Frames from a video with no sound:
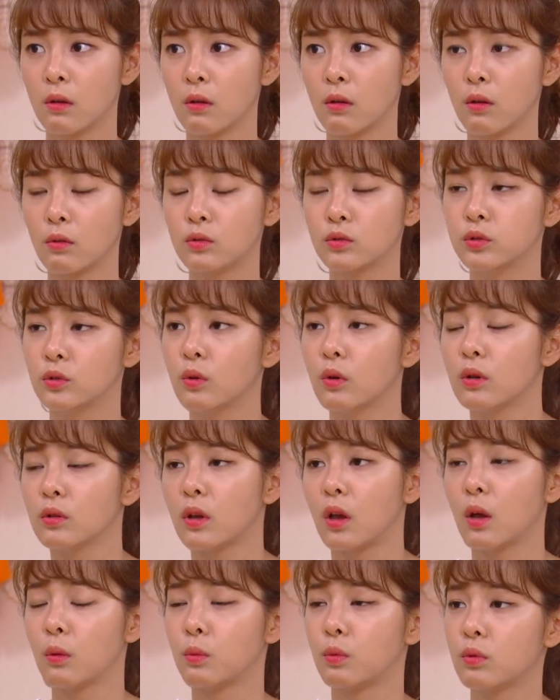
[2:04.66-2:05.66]
아, 그거야
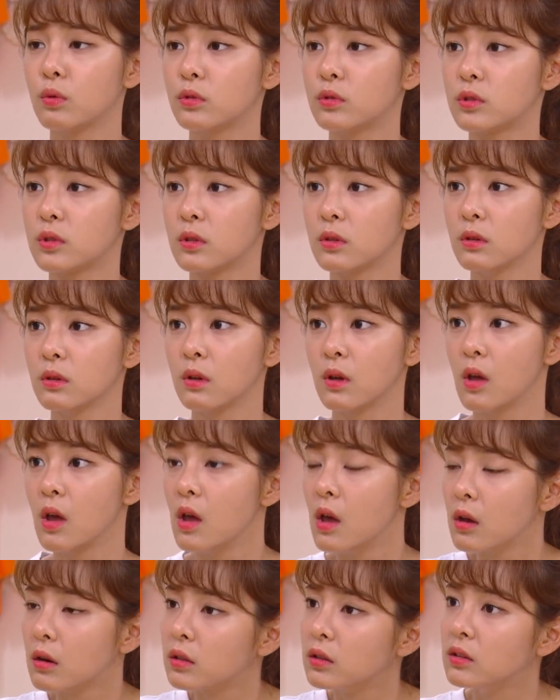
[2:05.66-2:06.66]
나야 모르지.
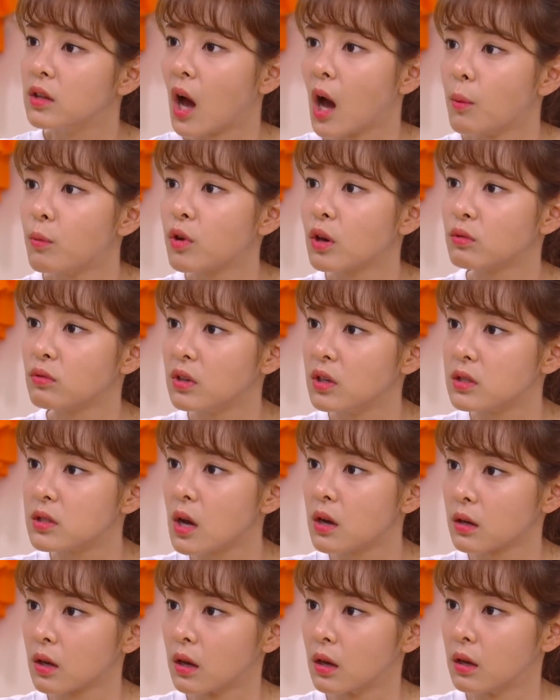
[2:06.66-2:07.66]
근데 아무래도
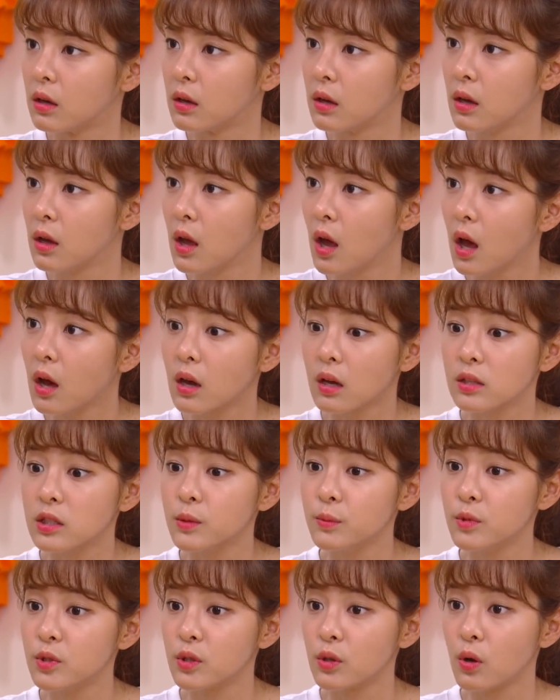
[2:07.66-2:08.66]
이상해. 아까
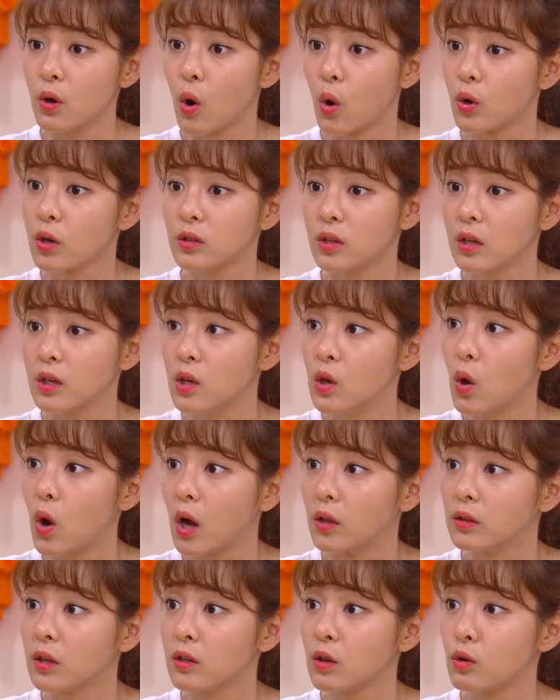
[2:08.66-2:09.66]
심지어 어릴 때 기억
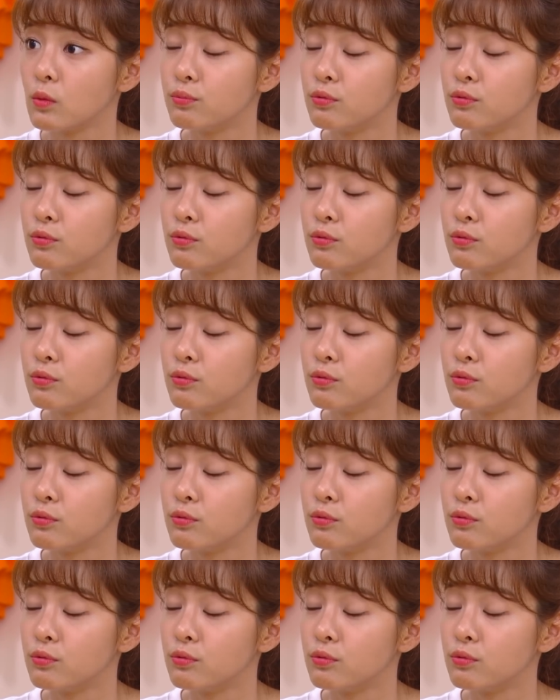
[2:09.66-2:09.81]
안 나냐고